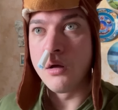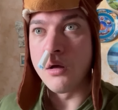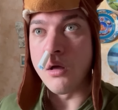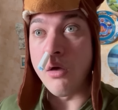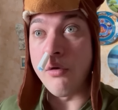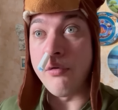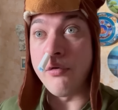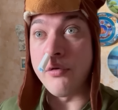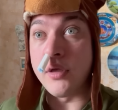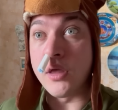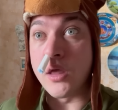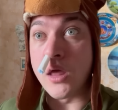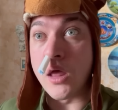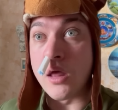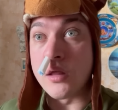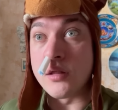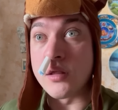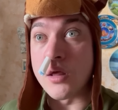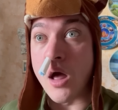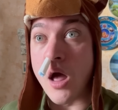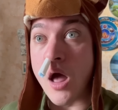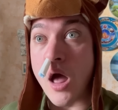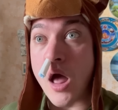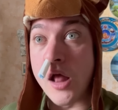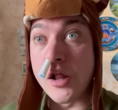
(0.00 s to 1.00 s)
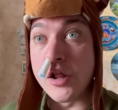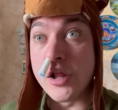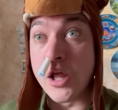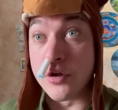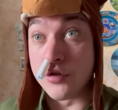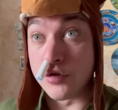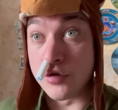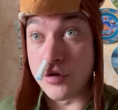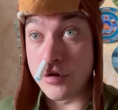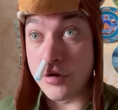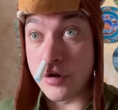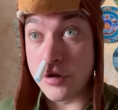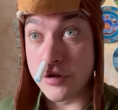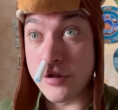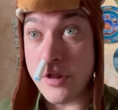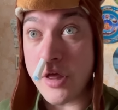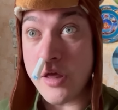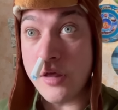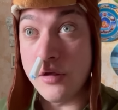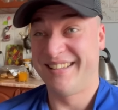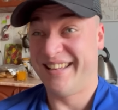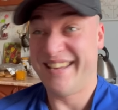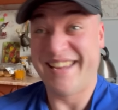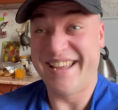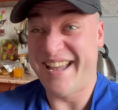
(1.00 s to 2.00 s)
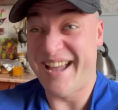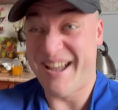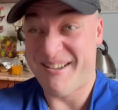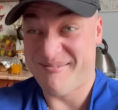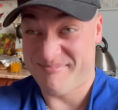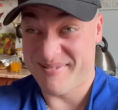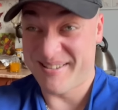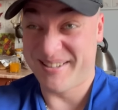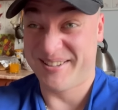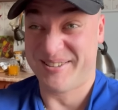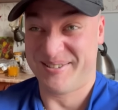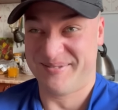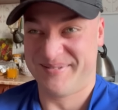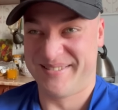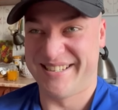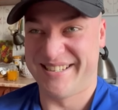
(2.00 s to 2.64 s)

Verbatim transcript: Офигеть, а Леночка знает? Не, потом